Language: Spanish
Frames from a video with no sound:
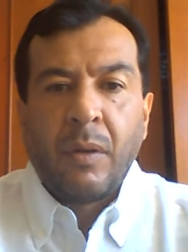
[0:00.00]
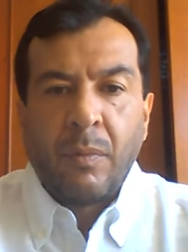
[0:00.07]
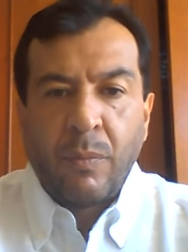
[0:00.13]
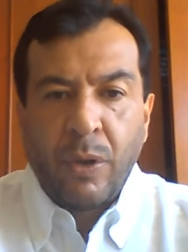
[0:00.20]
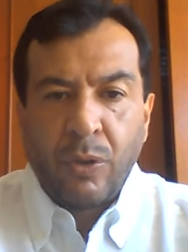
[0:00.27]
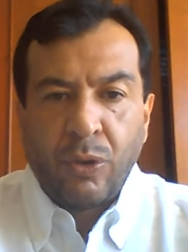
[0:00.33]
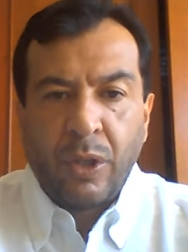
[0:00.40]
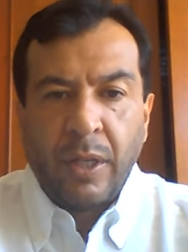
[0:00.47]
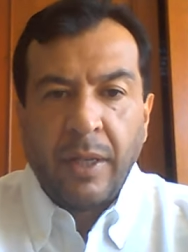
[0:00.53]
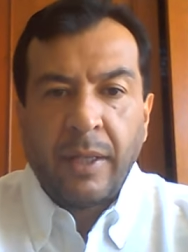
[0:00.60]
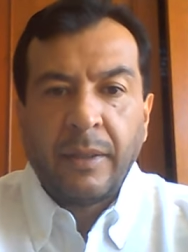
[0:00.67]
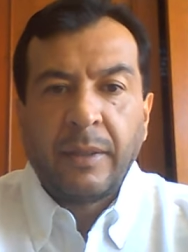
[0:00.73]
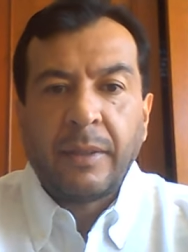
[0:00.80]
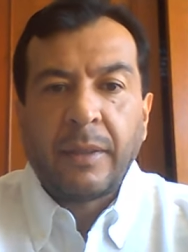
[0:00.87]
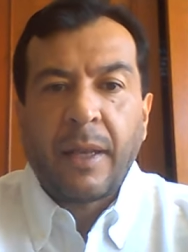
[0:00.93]
Buenos
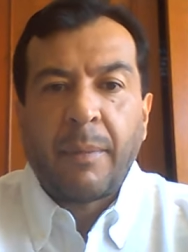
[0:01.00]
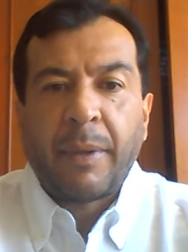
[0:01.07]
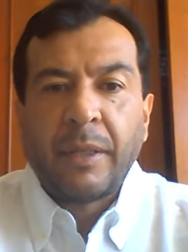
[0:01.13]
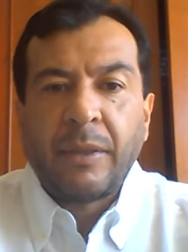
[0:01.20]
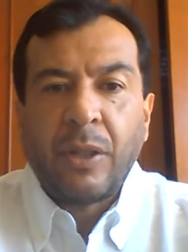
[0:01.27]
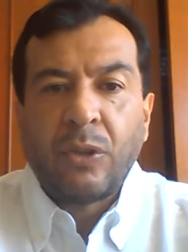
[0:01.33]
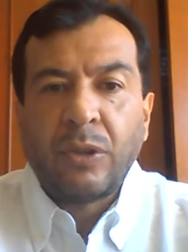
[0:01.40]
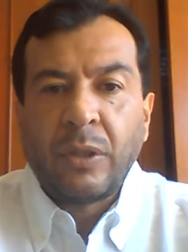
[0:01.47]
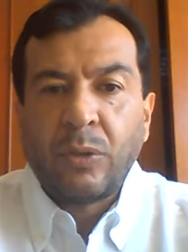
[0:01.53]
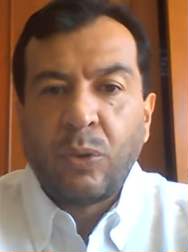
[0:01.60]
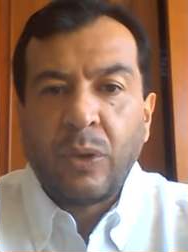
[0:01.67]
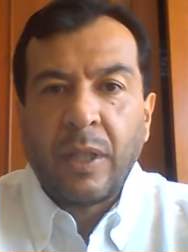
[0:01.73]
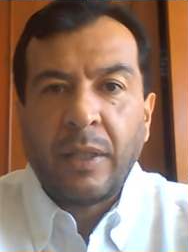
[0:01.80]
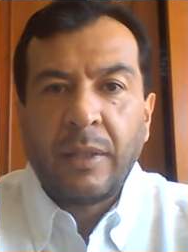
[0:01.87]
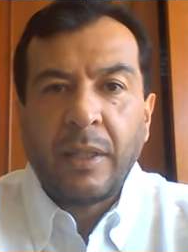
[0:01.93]
días, apreciados
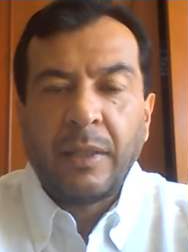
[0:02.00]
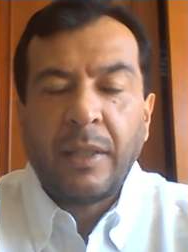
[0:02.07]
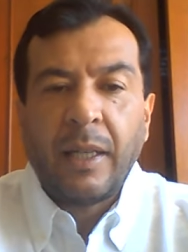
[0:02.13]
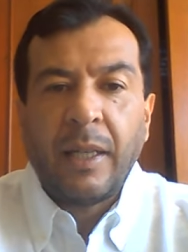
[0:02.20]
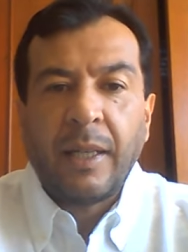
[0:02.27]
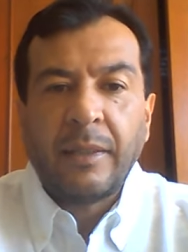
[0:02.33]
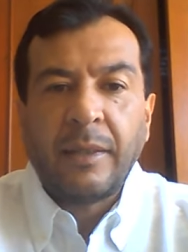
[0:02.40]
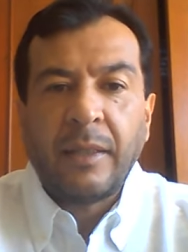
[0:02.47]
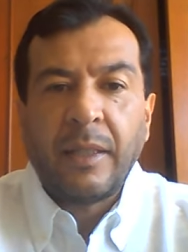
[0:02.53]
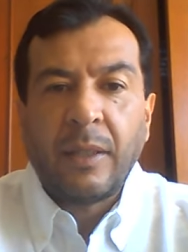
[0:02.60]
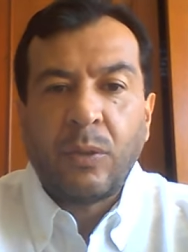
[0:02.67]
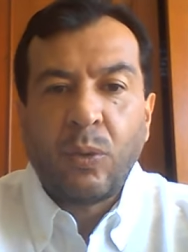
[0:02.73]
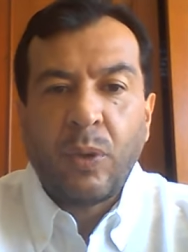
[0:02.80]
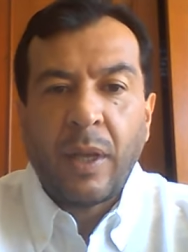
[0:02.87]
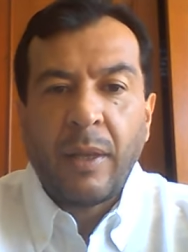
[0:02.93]
estudiantes de la
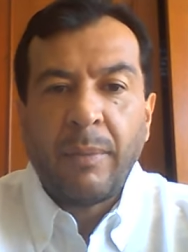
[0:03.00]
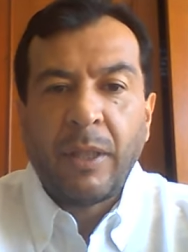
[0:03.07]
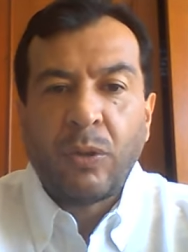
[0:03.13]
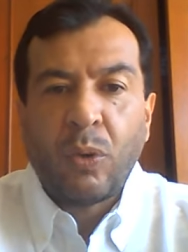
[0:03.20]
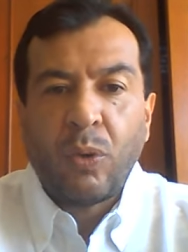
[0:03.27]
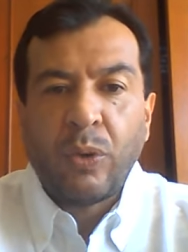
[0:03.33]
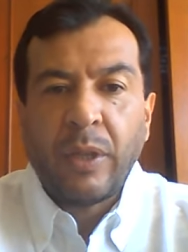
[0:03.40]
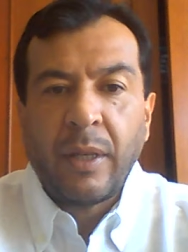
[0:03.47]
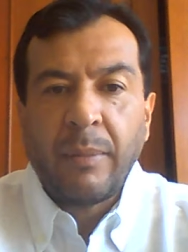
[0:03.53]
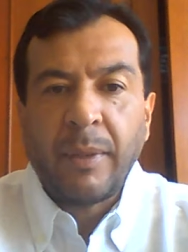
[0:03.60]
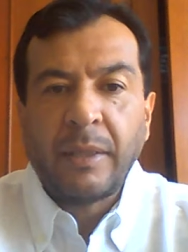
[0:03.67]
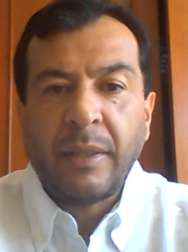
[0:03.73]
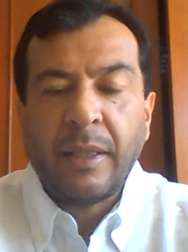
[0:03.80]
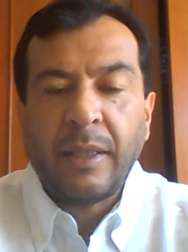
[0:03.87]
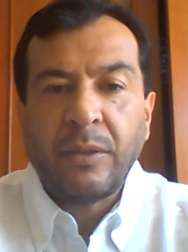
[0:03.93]
asignatura de Metodología de
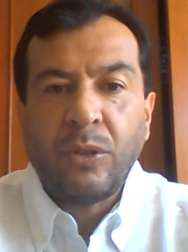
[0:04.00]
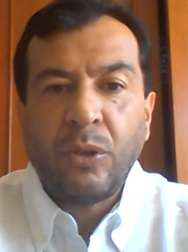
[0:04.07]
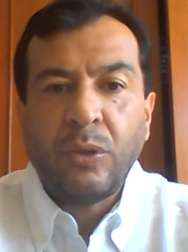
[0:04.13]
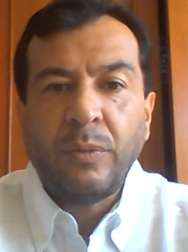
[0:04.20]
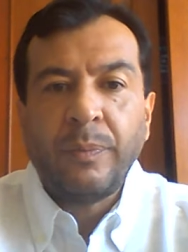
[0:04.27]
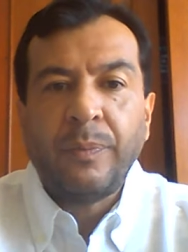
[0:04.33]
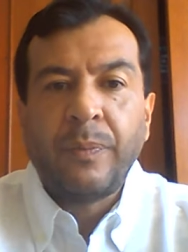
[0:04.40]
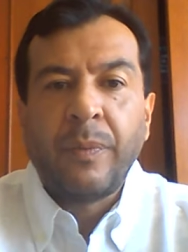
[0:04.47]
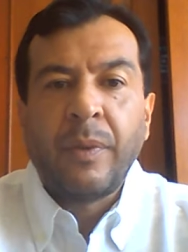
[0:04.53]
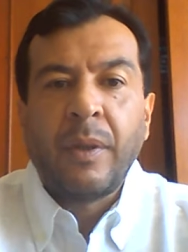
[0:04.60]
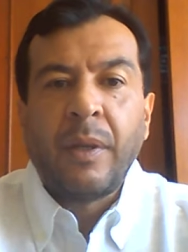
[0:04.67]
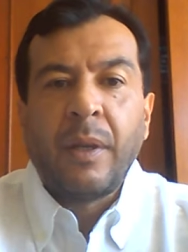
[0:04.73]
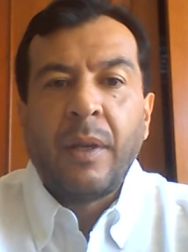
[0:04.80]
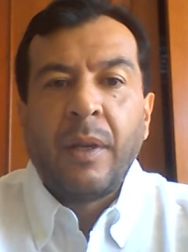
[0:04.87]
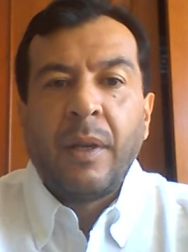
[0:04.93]
Investigación.
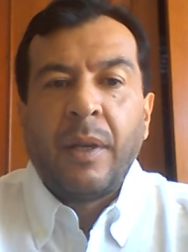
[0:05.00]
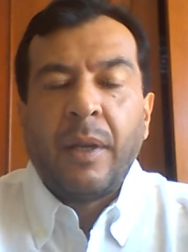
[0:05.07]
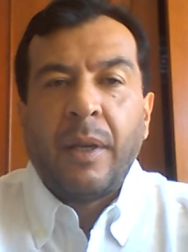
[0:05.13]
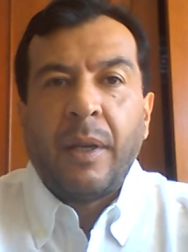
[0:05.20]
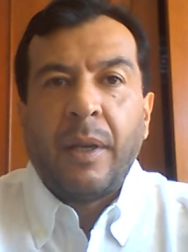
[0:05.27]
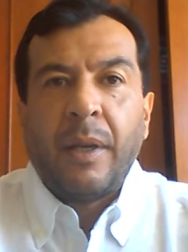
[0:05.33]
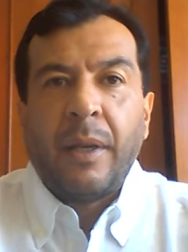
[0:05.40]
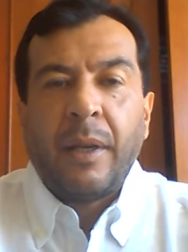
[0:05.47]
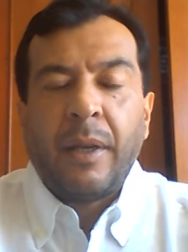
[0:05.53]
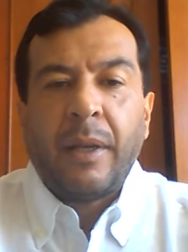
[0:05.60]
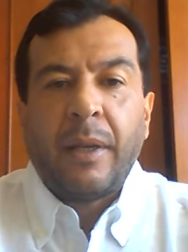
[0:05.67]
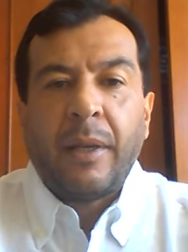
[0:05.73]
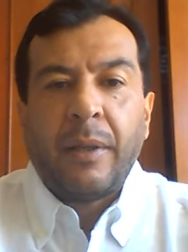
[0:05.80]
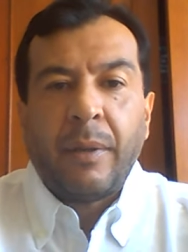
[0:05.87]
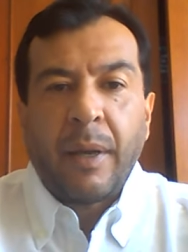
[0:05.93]

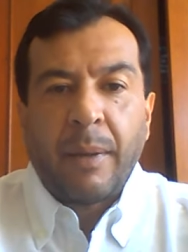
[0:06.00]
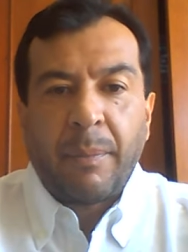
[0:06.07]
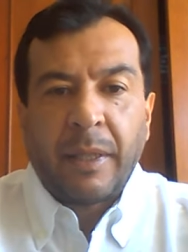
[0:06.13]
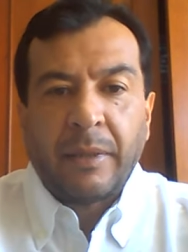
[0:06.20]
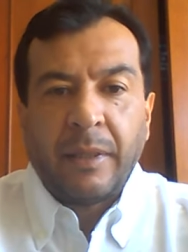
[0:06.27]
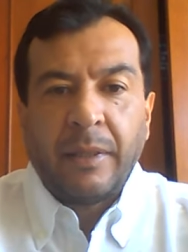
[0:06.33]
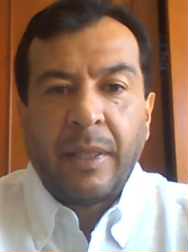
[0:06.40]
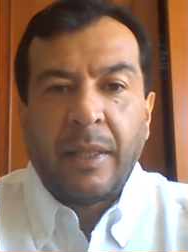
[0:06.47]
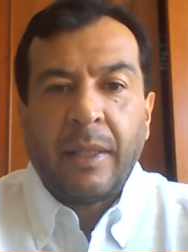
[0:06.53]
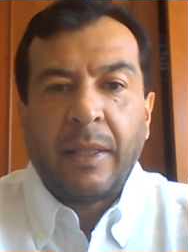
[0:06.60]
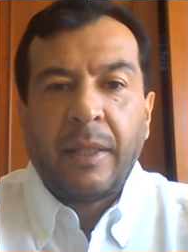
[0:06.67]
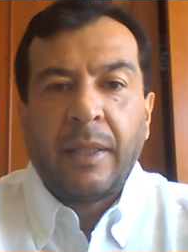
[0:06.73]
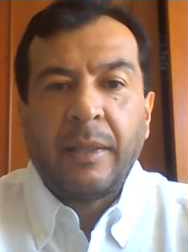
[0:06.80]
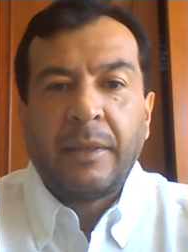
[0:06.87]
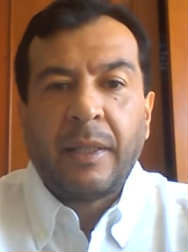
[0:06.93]
Eh, a partir
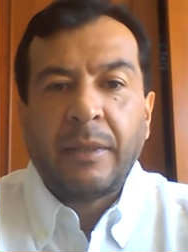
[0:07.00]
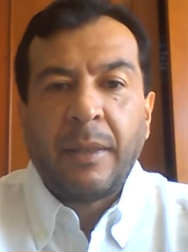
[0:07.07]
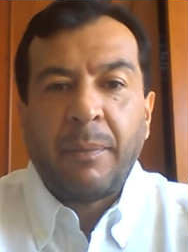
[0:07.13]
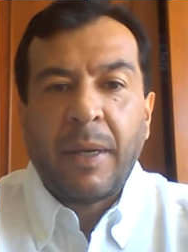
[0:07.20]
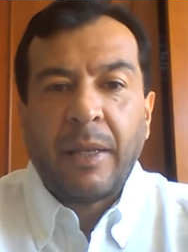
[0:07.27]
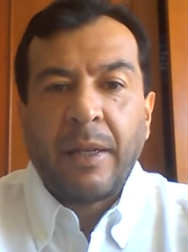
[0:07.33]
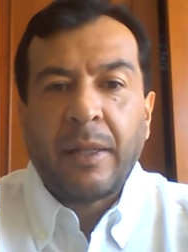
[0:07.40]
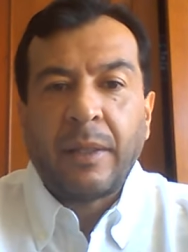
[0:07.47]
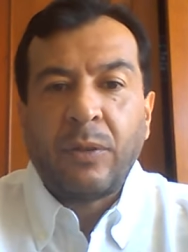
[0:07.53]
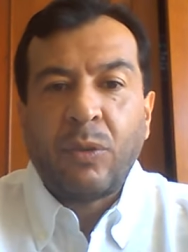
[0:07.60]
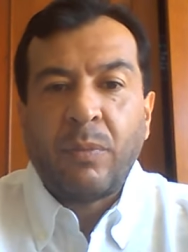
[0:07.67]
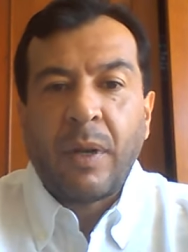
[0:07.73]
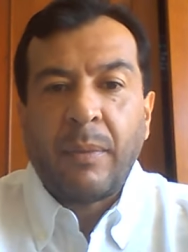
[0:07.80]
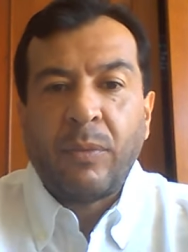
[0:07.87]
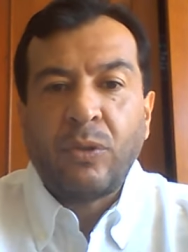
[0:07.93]
de esta semana
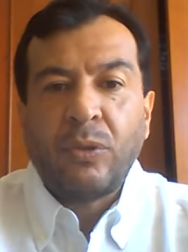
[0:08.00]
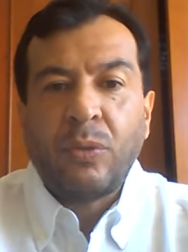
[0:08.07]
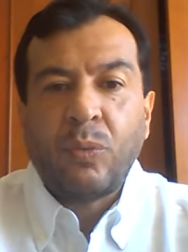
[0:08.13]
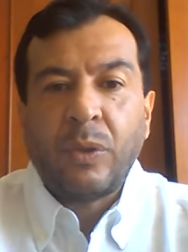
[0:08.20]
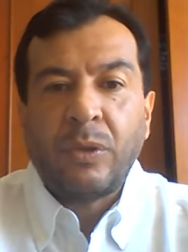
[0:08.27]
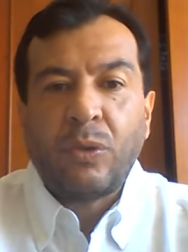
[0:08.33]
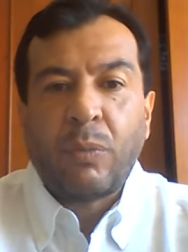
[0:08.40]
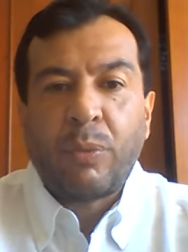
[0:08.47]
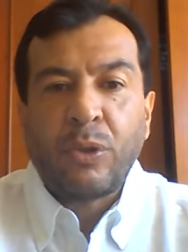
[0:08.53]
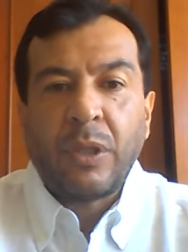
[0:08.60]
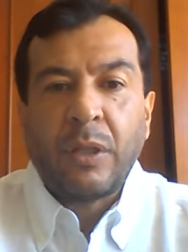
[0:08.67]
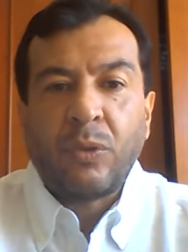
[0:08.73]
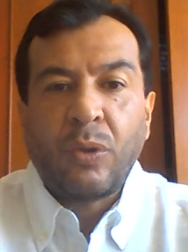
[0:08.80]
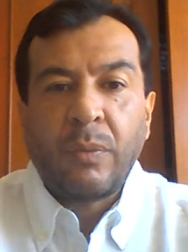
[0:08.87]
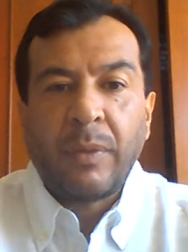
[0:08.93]
retomamos nuestro
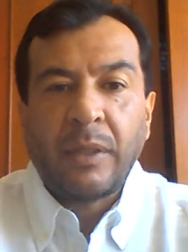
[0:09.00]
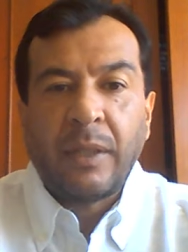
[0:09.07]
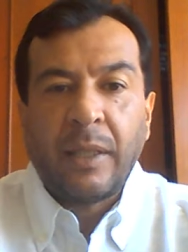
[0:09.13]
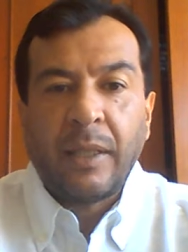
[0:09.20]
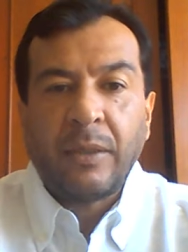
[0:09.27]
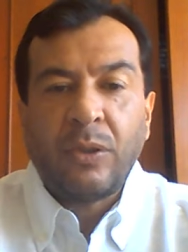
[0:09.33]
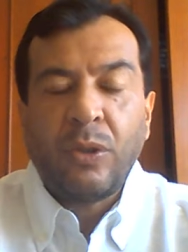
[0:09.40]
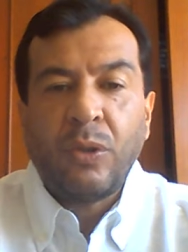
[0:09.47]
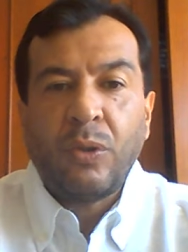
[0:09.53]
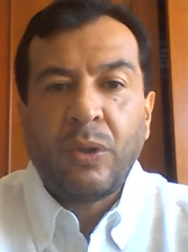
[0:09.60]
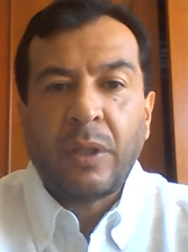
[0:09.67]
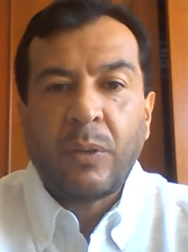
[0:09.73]
proyecto de investigación.